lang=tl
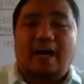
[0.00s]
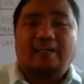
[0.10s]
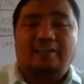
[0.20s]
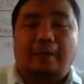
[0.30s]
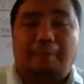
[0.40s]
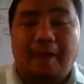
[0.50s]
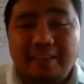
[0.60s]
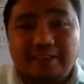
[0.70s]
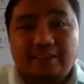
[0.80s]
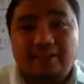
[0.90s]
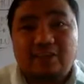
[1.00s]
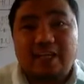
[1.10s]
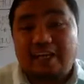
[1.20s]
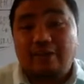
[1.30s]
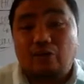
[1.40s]
and repents
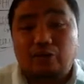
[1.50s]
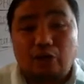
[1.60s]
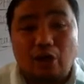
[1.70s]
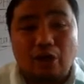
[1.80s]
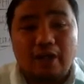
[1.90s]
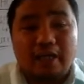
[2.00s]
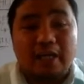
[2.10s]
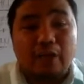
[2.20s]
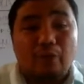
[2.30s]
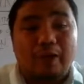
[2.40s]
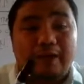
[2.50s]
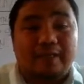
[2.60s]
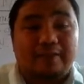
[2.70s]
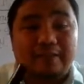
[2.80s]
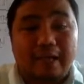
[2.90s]
na ginulsol, he will
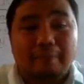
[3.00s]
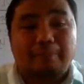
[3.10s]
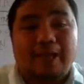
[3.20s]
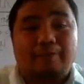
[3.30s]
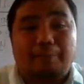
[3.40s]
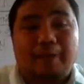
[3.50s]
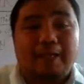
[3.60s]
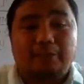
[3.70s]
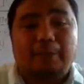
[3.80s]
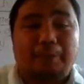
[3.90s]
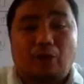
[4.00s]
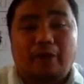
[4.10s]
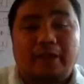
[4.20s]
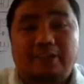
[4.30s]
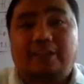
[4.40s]
not leave that place before
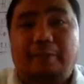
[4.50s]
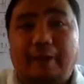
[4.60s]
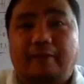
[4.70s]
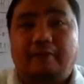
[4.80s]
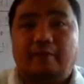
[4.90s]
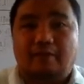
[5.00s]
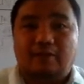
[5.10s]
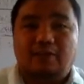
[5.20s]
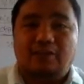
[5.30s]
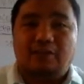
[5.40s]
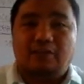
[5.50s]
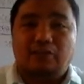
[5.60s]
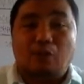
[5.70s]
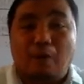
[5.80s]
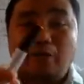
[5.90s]
he is given.
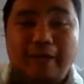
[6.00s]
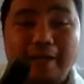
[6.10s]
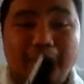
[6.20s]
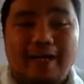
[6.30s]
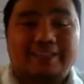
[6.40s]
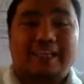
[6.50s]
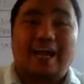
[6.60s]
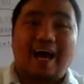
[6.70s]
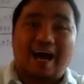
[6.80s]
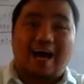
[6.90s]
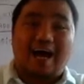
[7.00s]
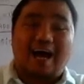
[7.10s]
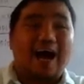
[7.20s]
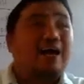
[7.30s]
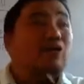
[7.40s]
So mo ning mga salaa
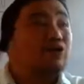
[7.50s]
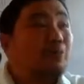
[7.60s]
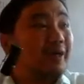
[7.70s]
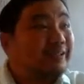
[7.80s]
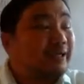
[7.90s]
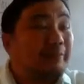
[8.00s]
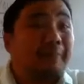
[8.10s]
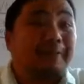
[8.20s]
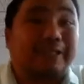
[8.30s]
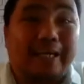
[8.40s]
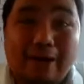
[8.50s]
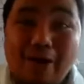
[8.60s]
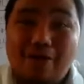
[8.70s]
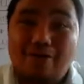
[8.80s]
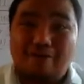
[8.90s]
ang automatic
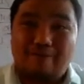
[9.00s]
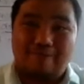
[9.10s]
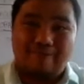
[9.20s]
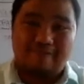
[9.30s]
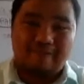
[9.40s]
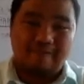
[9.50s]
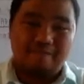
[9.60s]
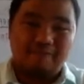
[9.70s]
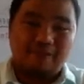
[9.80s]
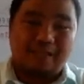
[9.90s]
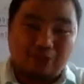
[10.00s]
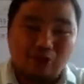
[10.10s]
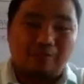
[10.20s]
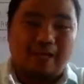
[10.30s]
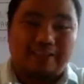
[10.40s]
mapasaylo.
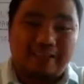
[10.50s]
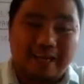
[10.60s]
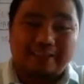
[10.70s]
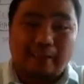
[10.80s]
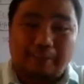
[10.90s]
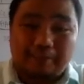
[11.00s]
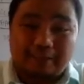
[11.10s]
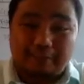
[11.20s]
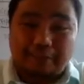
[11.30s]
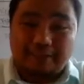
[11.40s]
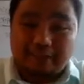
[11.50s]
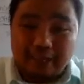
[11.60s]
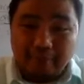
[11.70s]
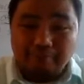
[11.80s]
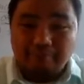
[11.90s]
Katong makasala sa
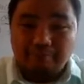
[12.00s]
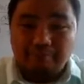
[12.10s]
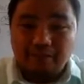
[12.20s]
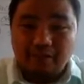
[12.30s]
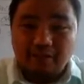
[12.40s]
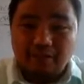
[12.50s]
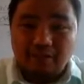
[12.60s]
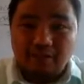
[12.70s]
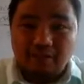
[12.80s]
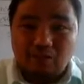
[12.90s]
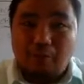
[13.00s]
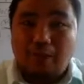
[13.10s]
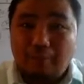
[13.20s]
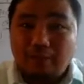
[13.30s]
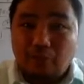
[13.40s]
positive
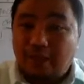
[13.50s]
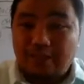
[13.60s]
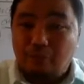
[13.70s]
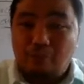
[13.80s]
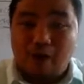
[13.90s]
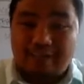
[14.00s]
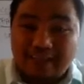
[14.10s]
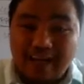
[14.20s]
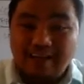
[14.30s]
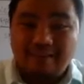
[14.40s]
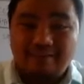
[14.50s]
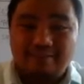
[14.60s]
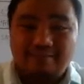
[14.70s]
commandment wala nimo buhata.